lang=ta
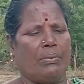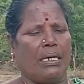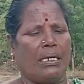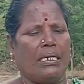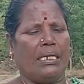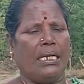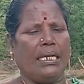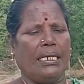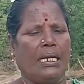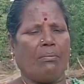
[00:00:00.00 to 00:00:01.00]
பாருங்கள் நீல
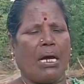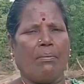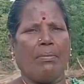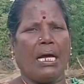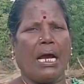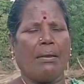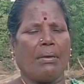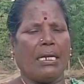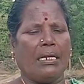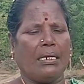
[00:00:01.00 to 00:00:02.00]
நீளமாக மிளகாய்
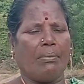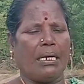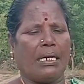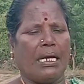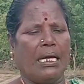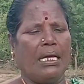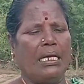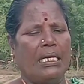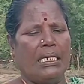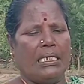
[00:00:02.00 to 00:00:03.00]
மாதிரி இருக்குது பாருங்கள்
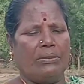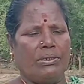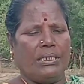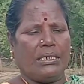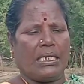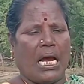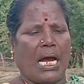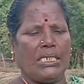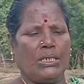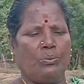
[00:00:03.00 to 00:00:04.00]
இது வந்து
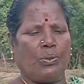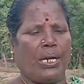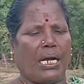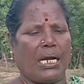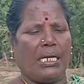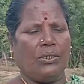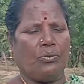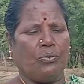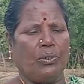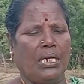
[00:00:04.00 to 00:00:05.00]
காஞ்சி போனாக்கா
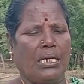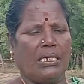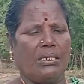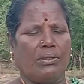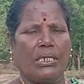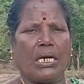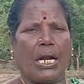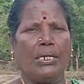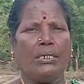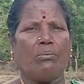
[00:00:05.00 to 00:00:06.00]
இதுக்குள்ளே இருக்கிறது வந்து
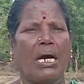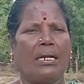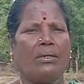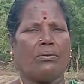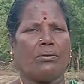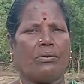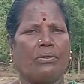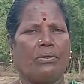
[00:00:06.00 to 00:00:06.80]
கடுகு மாதிரி இருக்கும்